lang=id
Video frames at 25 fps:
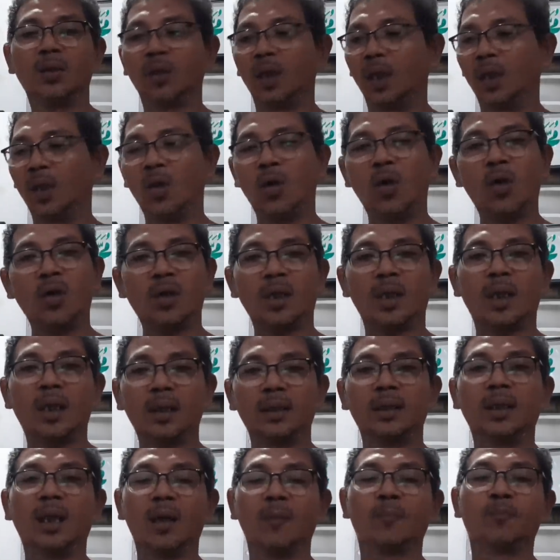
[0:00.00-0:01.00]
oleh
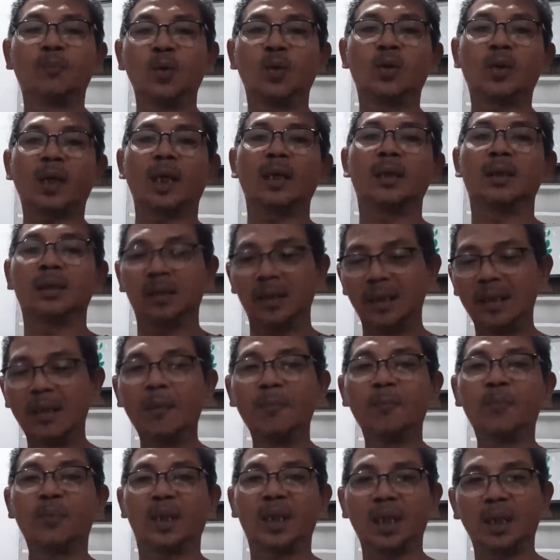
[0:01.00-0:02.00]
orang yang bukan
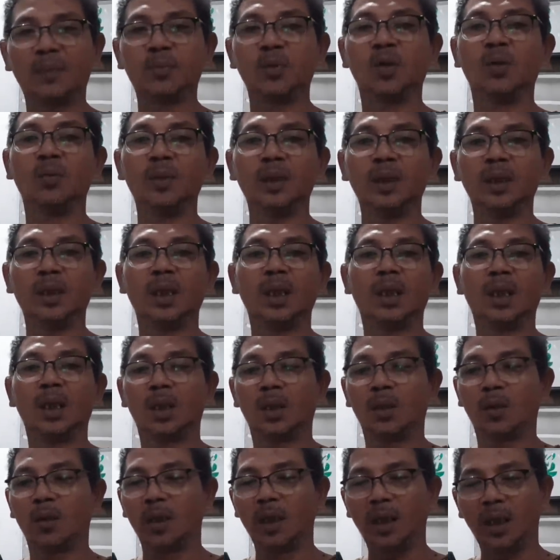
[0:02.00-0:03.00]
pribumi,
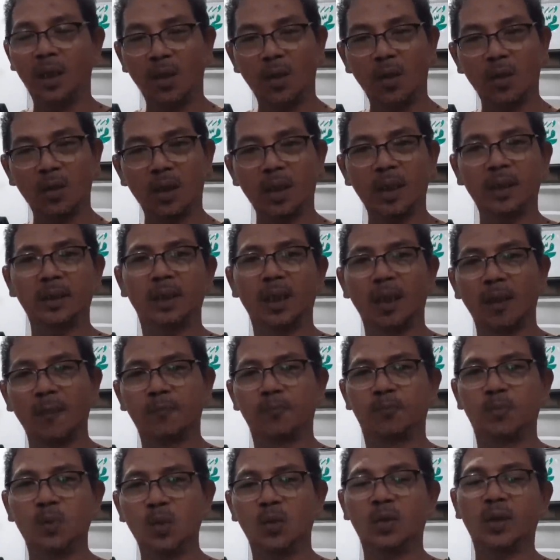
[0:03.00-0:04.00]
oleh orang yang
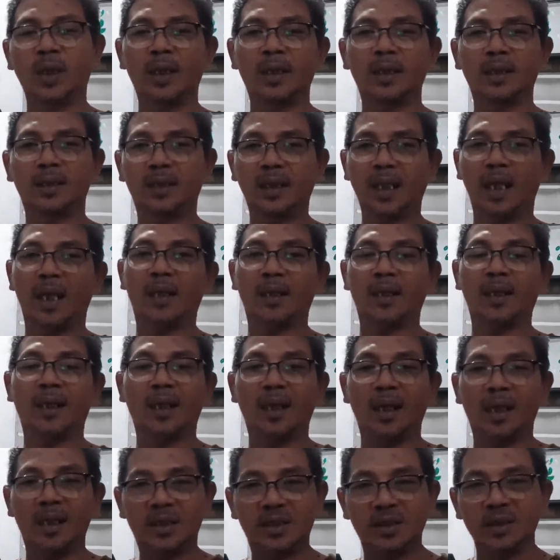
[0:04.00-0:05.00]
bukan darah
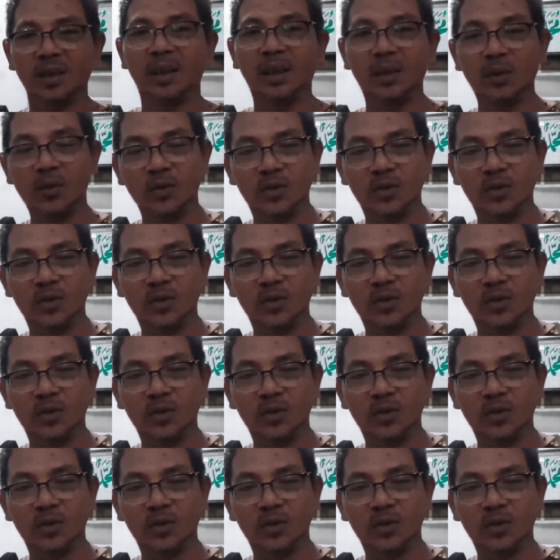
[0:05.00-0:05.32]
asli